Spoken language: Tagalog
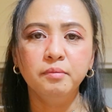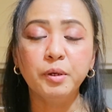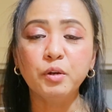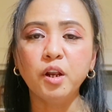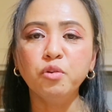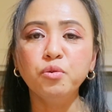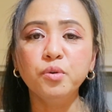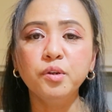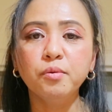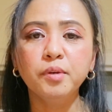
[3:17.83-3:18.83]
Pero
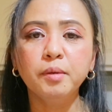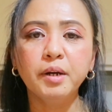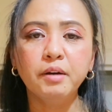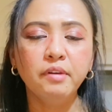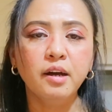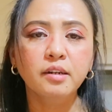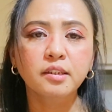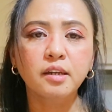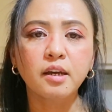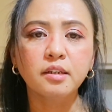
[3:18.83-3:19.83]
nanonood ako ng mga
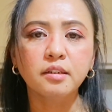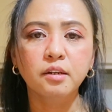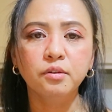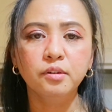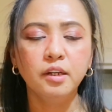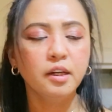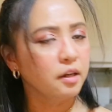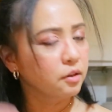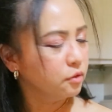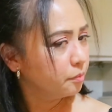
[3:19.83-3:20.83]
vlogs guys. Nanood
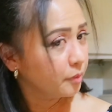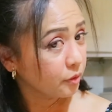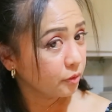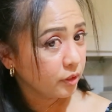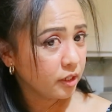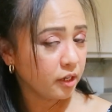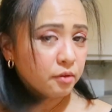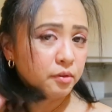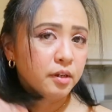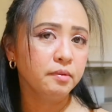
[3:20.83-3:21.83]
lang ako pero hindi
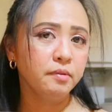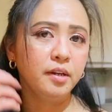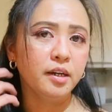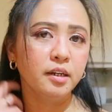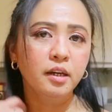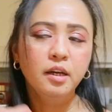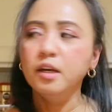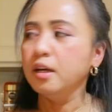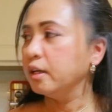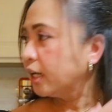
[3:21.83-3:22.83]
ako napa-vlog.
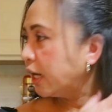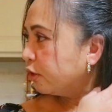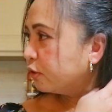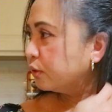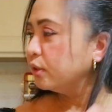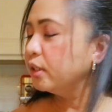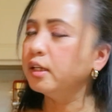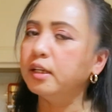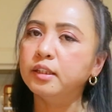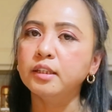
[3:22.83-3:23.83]
Ngayon,
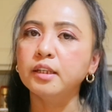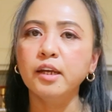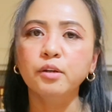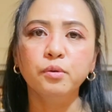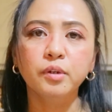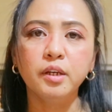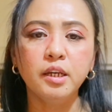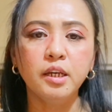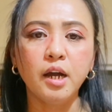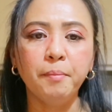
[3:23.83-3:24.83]
itatry kong
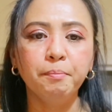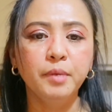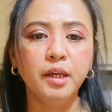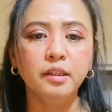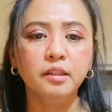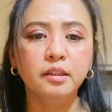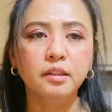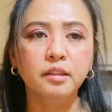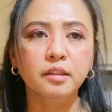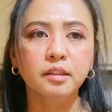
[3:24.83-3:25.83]
i-update
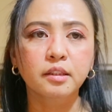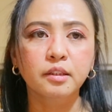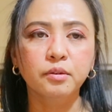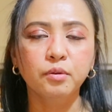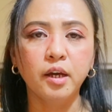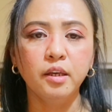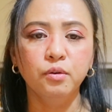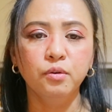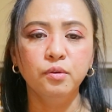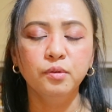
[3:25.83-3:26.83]
ko kayo.